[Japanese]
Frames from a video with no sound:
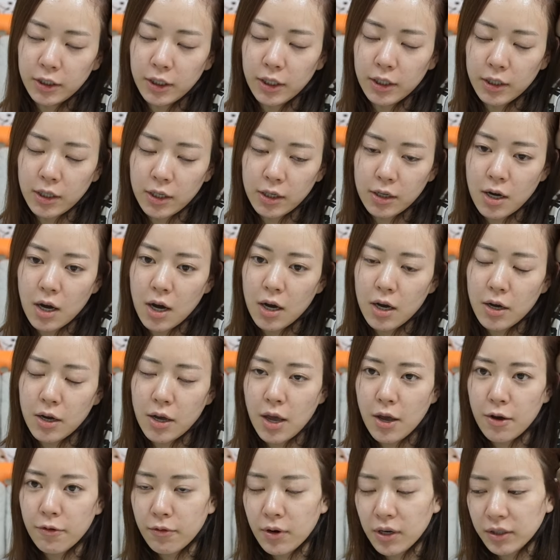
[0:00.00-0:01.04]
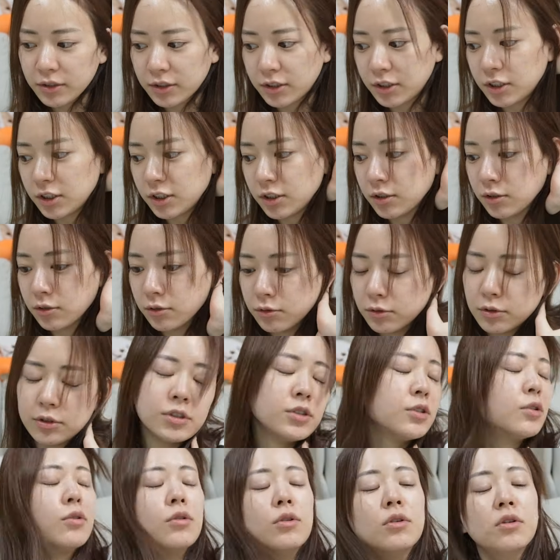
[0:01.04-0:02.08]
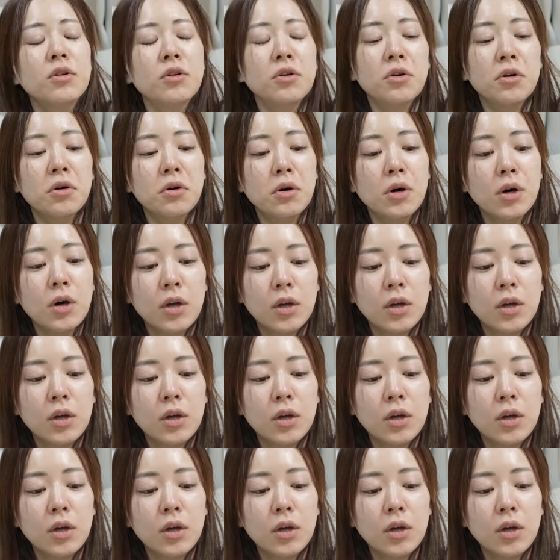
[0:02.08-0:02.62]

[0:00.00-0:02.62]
型肝炎ワクチン打つと